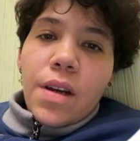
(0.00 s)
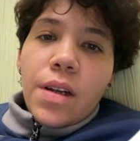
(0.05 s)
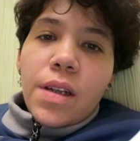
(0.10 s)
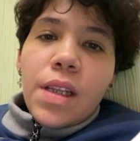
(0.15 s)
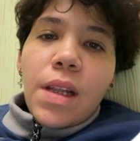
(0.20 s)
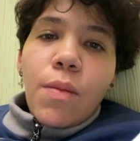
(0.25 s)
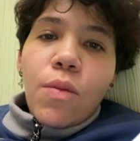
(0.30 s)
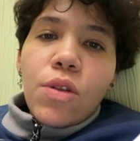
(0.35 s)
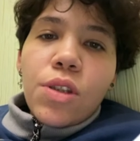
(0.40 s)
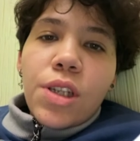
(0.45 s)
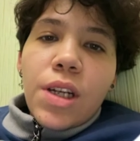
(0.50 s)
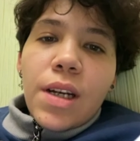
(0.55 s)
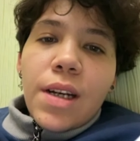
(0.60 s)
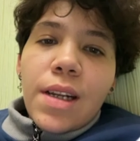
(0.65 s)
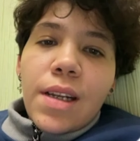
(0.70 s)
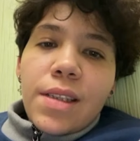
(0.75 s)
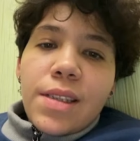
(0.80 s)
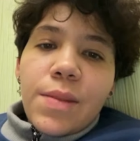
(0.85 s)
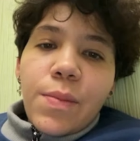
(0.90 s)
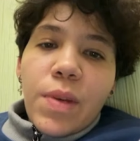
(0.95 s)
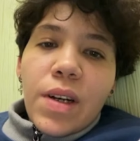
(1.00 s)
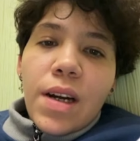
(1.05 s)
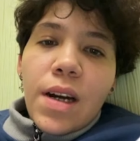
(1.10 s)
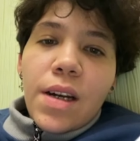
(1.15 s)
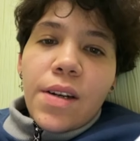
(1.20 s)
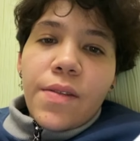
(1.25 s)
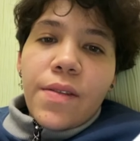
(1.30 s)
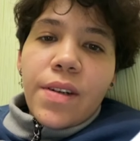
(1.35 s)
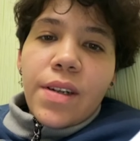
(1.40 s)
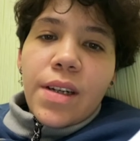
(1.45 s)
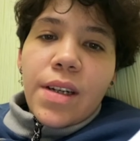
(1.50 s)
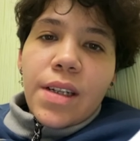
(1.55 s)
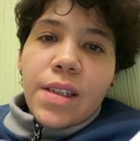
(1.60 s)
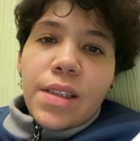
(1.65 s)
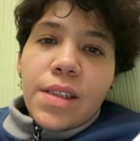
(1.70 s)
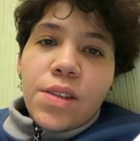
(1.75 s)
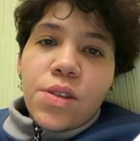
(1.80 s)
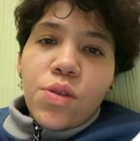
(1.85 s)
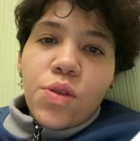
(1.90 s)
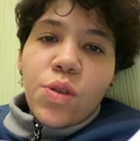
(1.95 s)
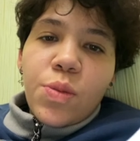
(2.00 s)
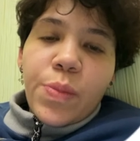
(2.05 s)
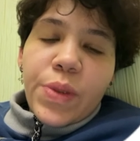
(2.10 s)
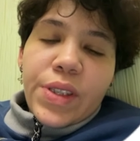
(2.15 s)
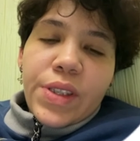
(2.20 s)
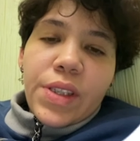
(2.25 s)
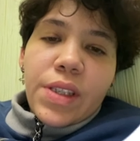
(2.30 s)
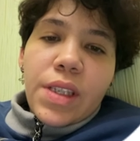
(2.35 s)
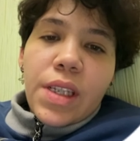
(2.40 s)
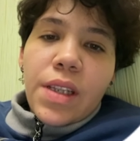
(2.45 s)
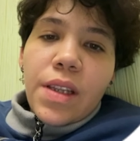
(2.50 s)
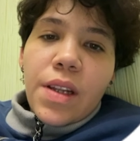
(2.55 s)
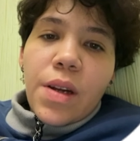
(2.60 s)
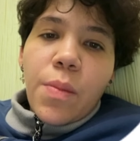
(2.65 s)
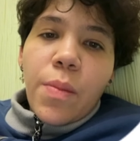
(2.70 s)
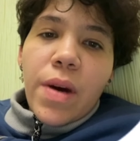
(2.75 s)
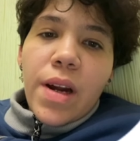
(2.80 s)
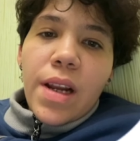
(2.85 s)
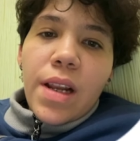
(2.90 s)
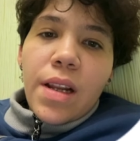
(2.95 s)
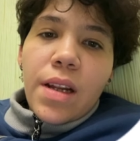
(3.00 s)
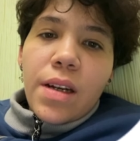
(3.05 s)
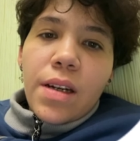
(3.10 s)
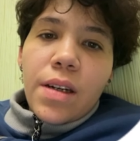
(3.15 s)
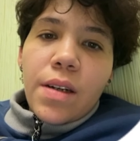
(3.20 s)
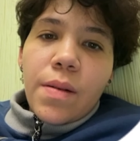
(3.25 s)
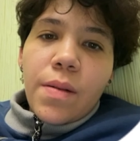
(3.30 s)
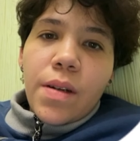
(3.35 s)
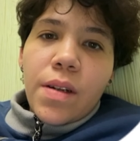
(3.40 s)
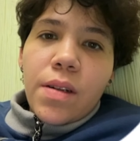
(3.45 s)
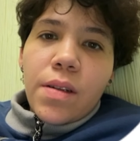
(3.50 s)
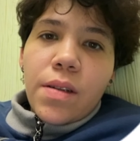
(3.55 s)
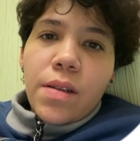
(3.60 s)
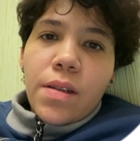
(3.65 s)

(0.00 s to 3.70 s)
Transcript: К тому же я к Лизе Макаровой отношусь по сей день нормально.